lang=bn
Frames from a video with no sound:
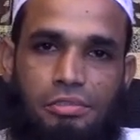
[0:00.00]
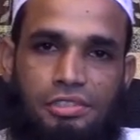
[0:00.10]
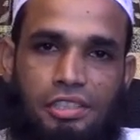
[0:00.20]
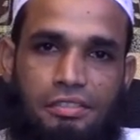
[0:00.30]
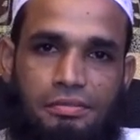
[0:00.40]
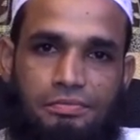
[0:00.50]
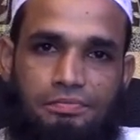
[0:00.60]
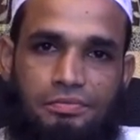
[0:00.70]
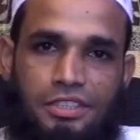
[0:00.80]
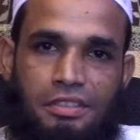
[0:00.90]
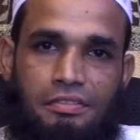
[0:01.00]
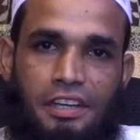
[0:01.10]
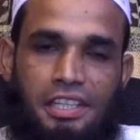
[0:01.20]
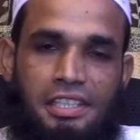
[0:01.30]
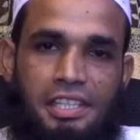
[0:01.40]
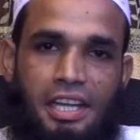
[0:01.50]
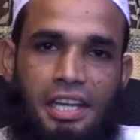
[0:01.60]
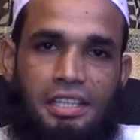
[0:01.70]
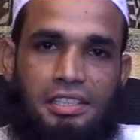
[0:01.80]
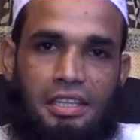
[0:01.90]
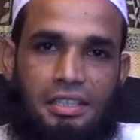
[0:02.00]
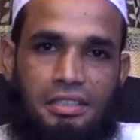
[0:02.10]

বলছেন ফাইন্না হাজা